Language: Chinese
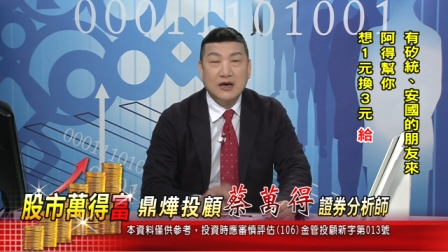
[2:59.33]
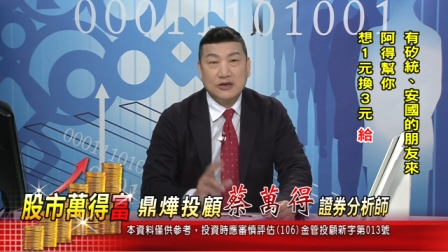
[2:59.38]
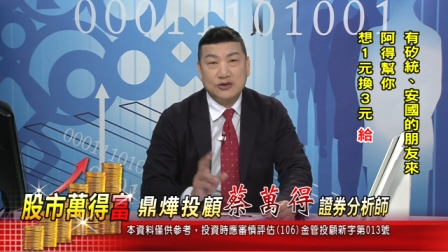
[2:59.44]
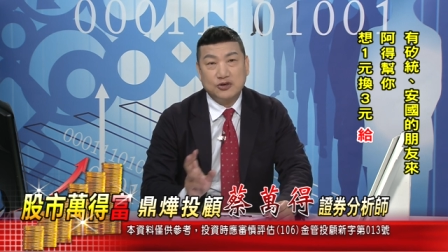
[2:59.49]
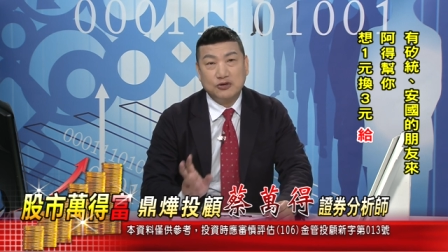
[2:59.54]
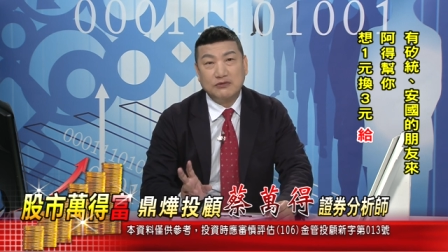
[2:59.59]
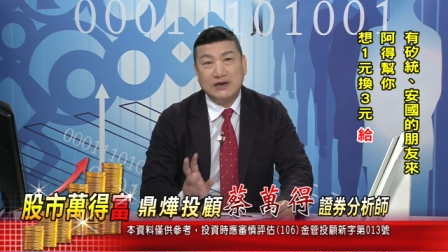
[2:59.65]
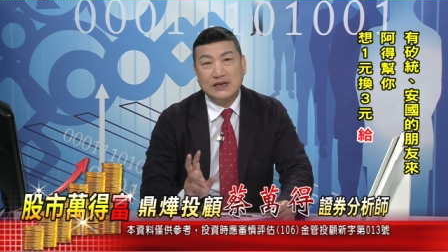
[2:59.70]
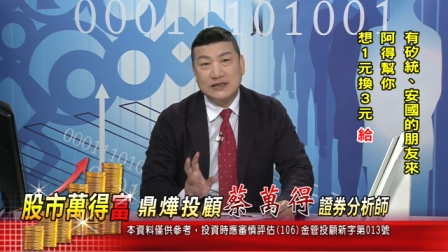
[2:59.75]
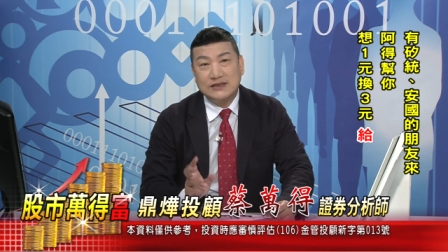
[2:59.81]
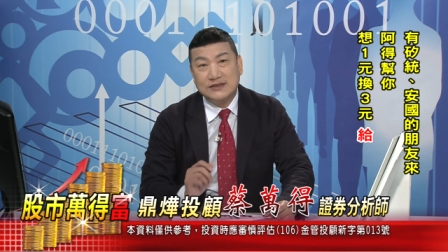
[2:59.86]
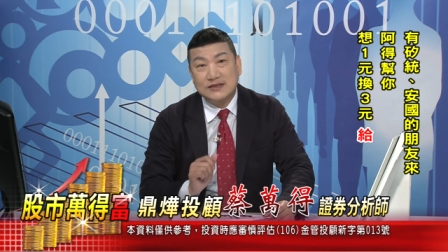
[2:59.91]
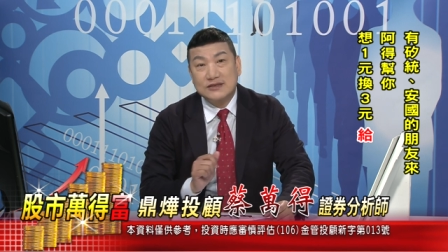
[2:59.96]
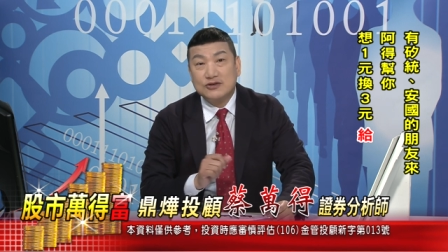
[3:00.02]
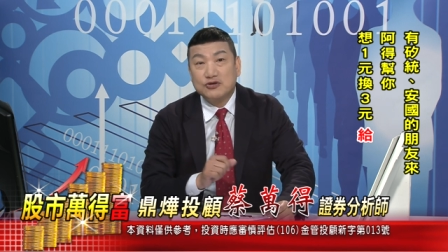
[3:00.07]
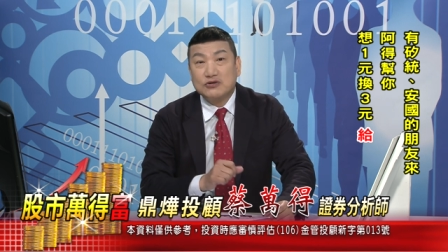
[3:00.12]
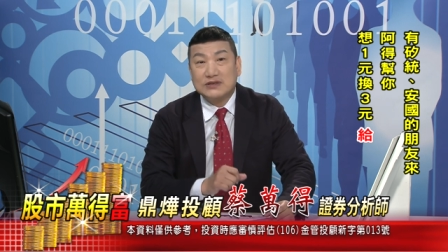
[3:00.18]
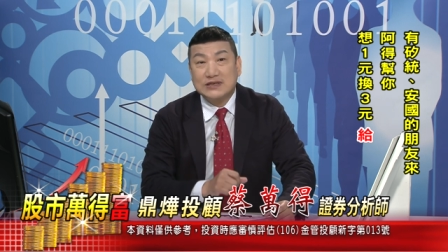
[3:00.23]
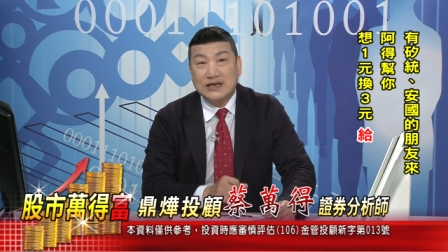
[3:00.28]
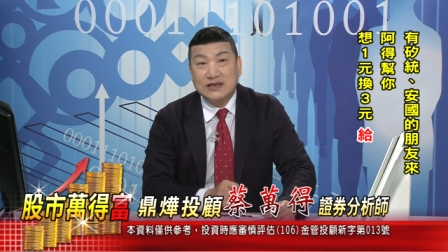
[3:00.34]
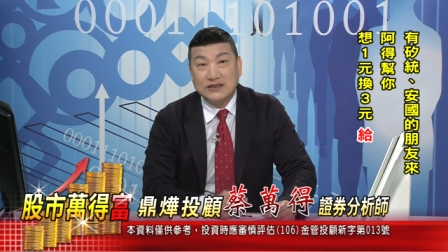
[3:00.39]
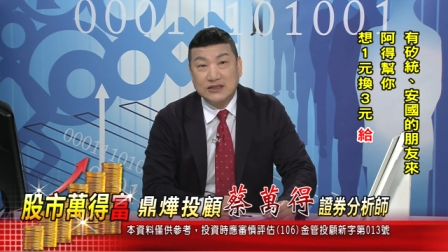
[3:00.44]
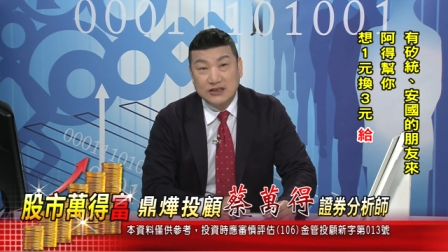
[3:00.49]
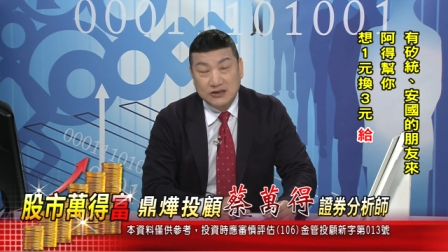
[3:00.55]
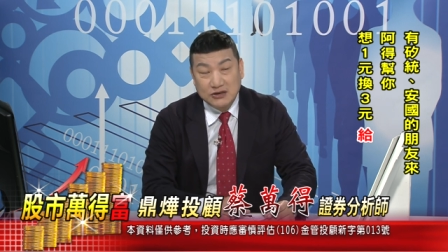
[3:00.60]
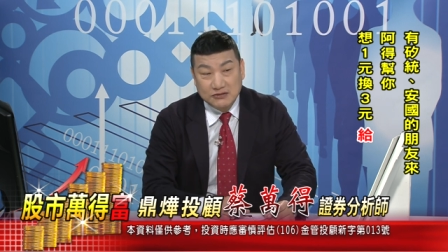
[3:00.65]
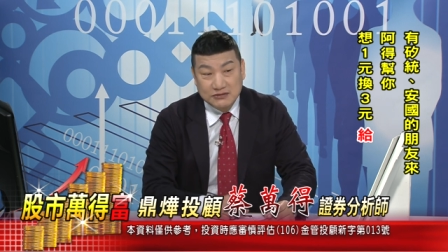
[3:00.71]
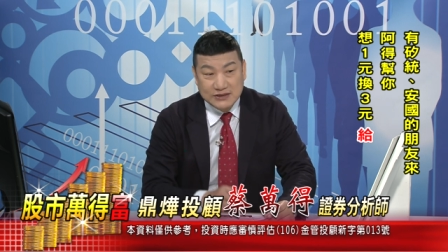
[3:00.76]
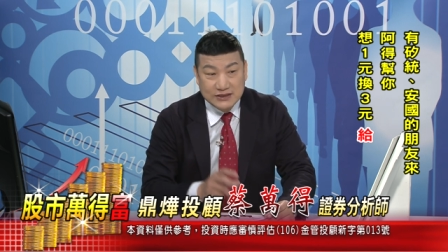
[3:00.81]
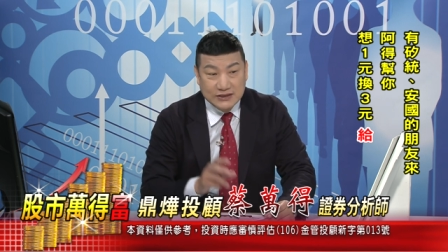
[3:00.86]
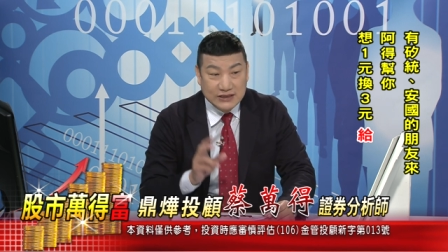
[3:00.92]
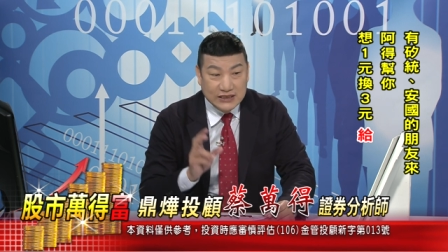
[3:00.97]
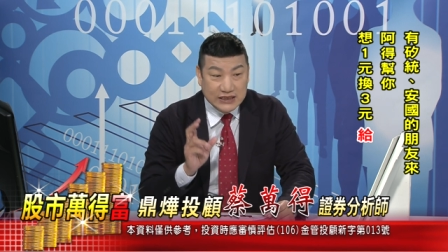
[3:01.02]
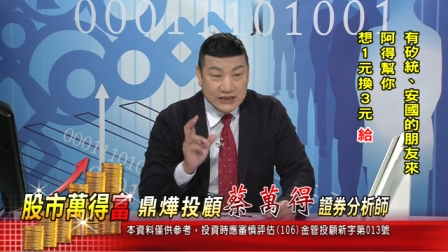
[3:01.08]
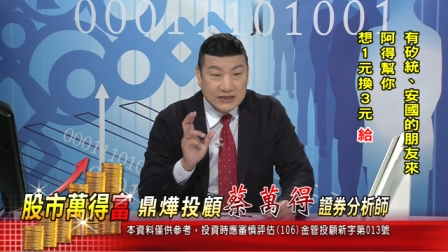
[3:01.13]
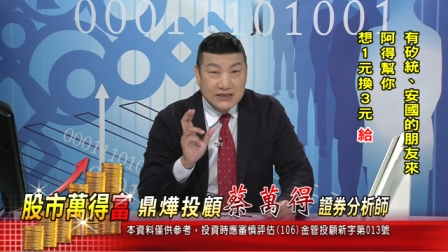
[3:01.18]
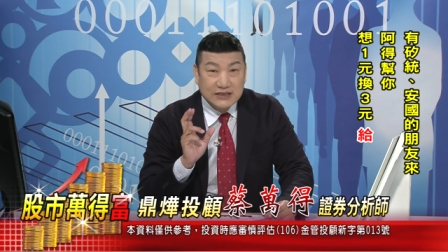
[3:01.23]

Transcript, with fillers: 除非你是做长期投资，你